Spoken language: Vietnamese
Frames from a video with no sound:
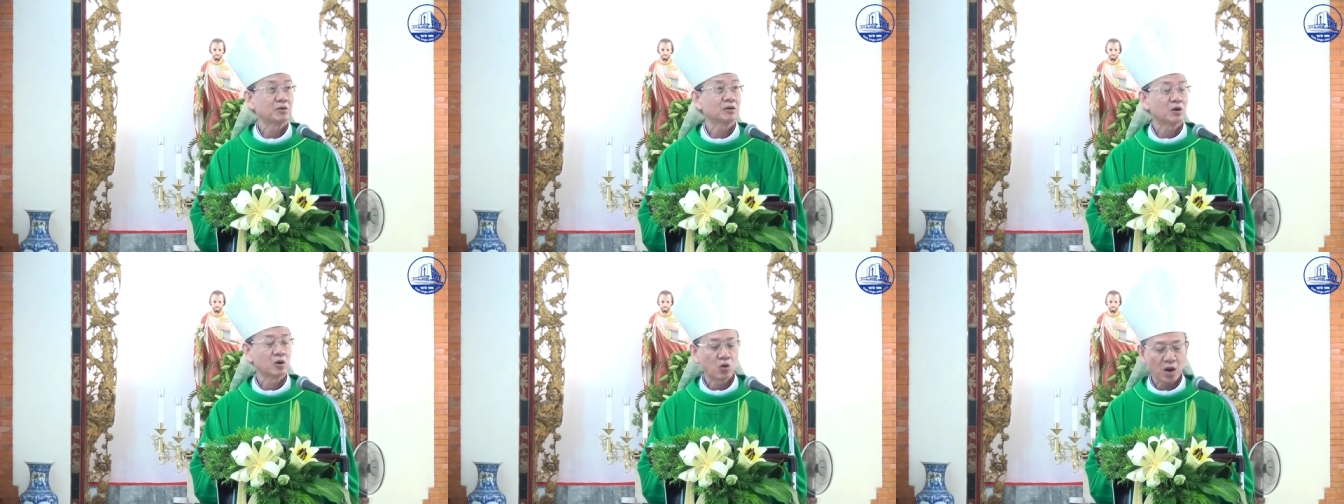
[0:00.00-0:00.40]

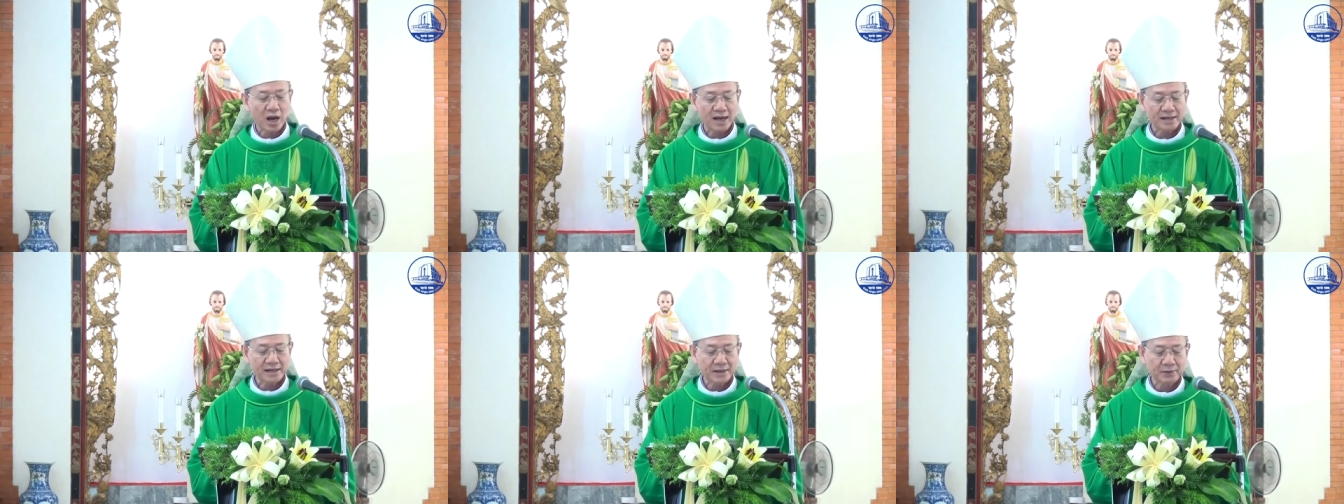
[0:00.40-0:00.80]
cái loại
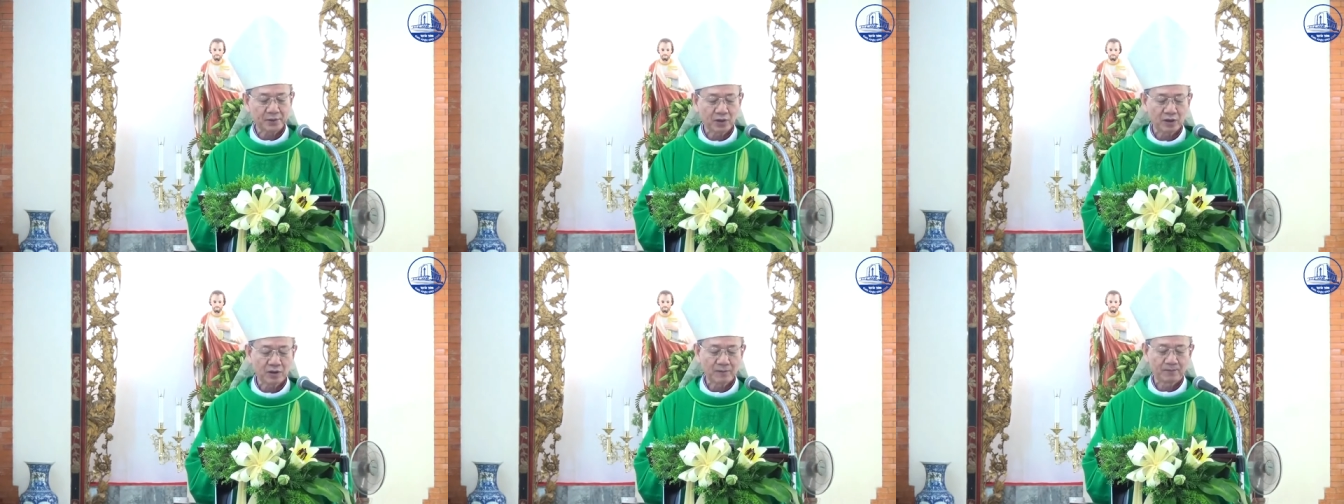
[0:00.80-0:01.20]
hoa nào
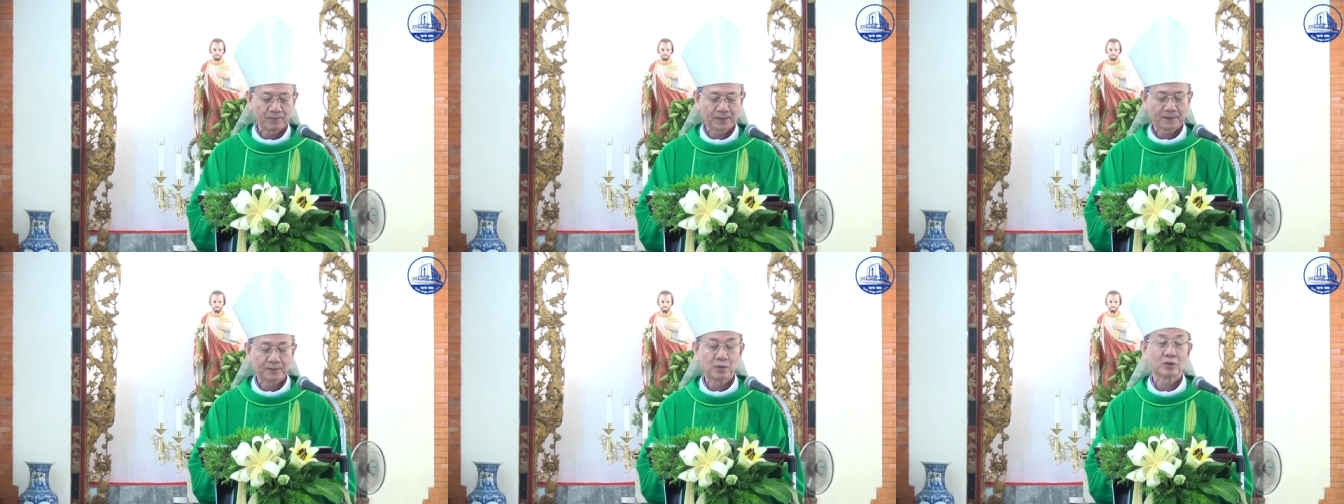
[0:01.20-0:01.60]
đó
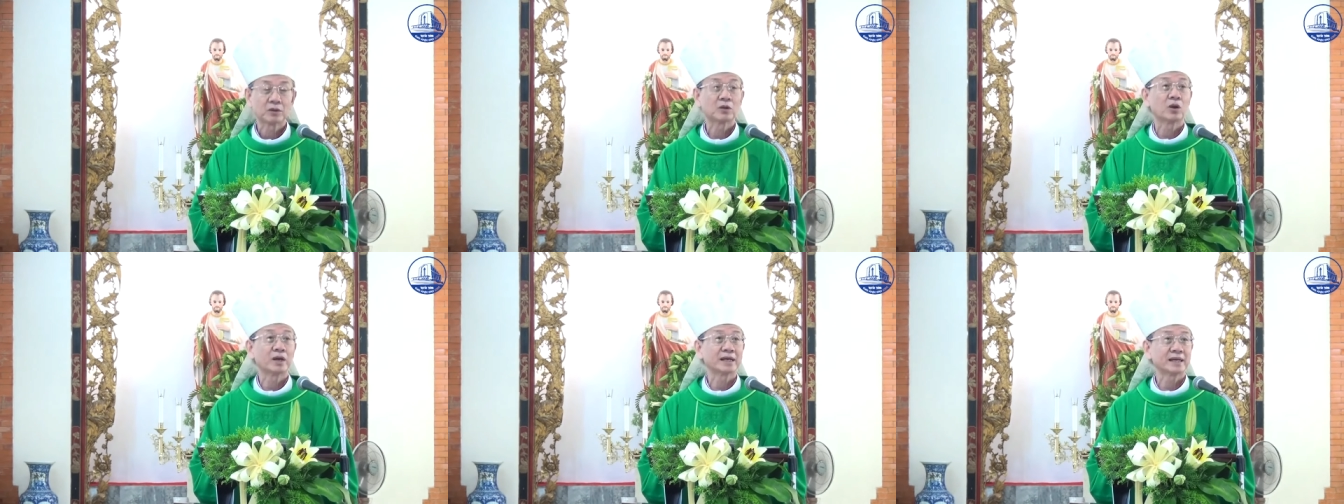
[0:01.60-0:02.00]
một
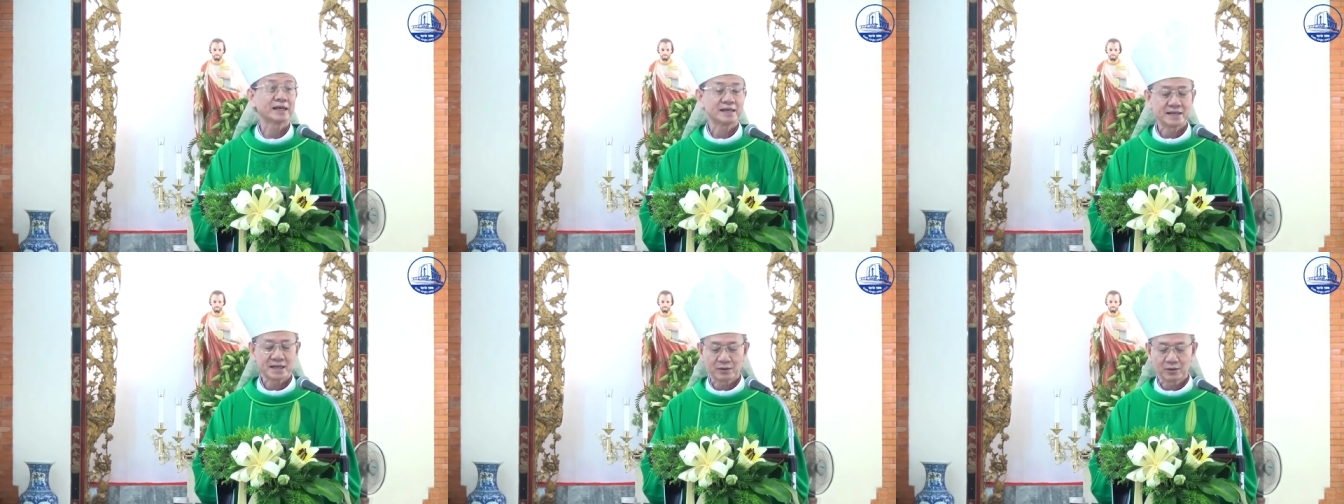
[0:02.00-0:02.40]
cái loại
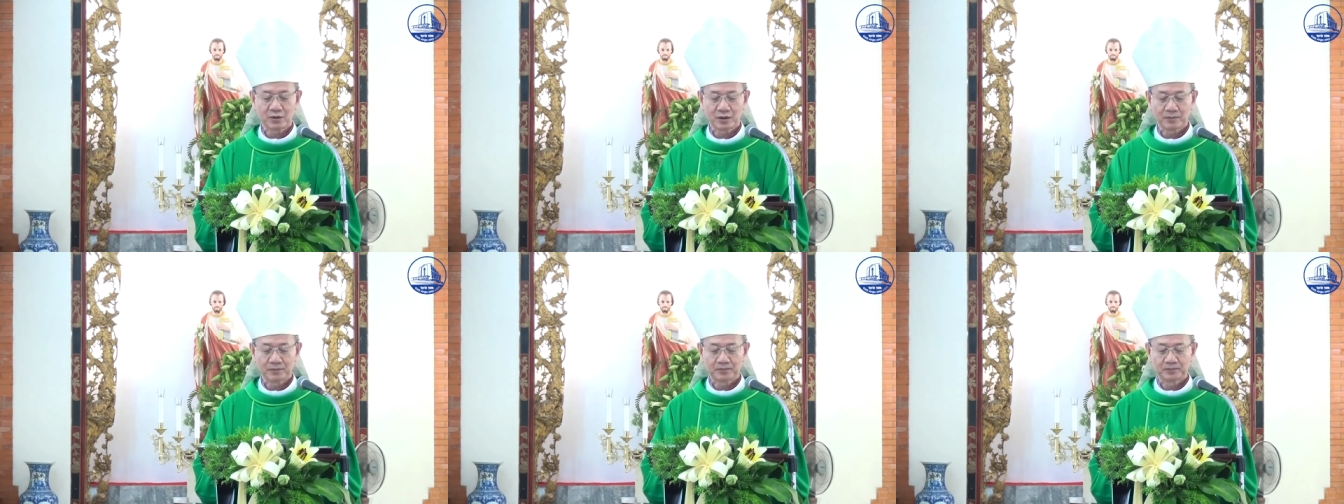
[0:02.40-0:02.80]
cây nào
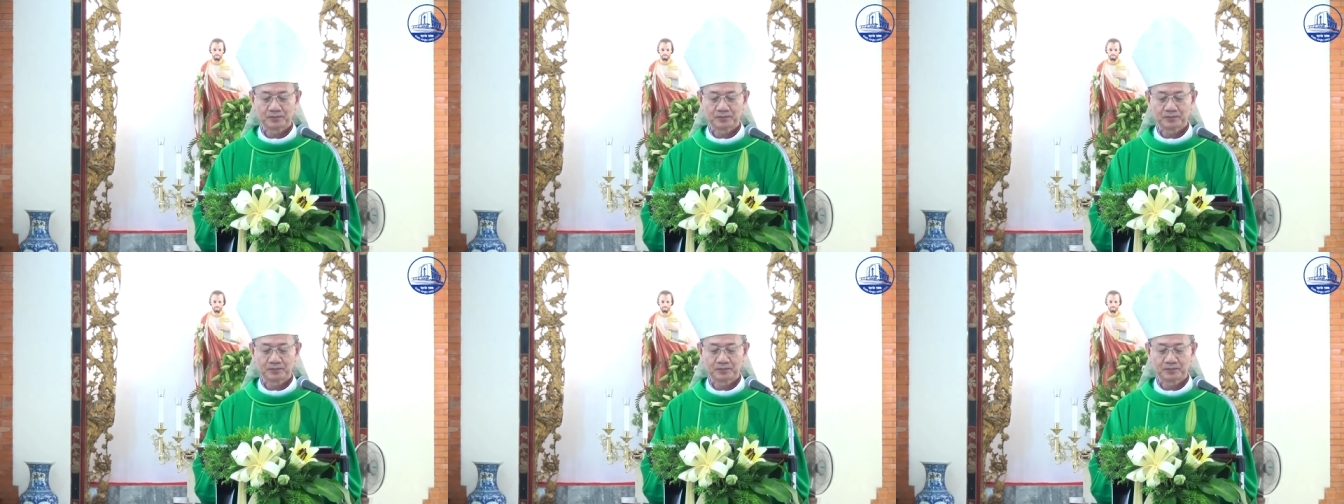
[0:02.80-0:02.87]
đó